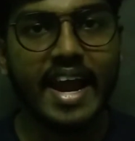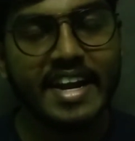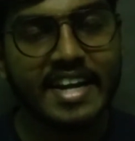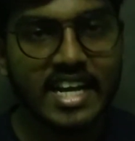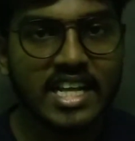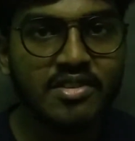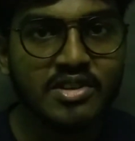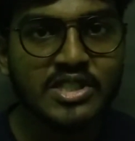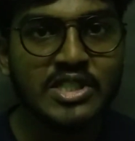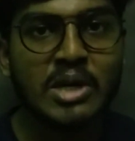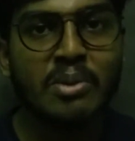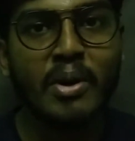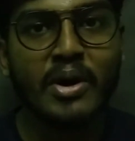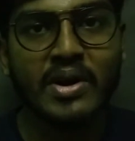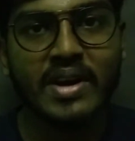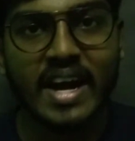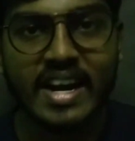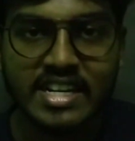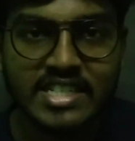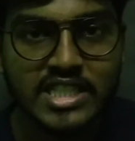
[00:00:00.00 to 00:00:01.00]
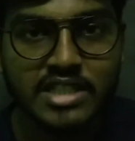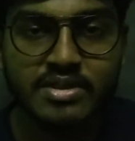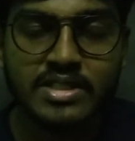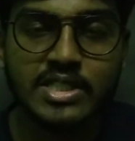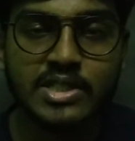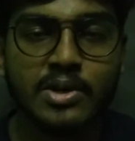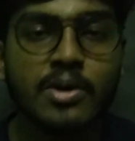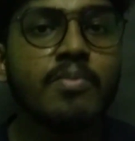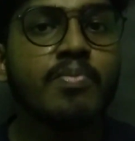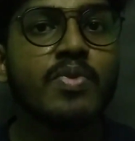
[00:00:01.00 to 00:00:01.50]
எட்டாவது விஷயம் ஒரு கடைசி
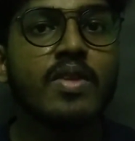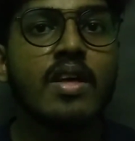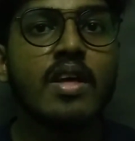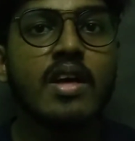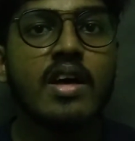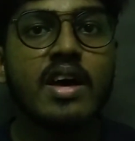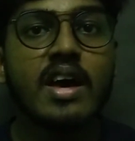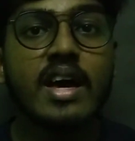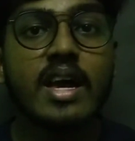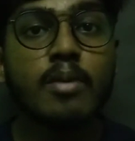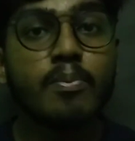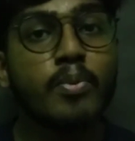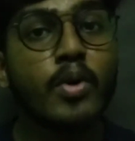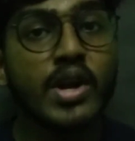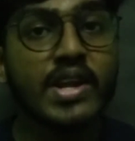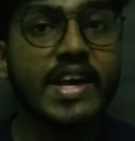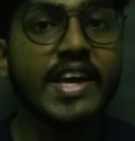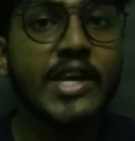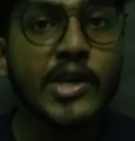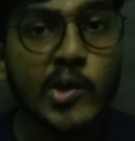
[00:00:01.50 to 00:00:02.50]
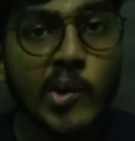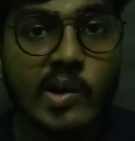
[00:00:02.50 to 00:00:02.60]
விஷயம் இப்போ இருக்க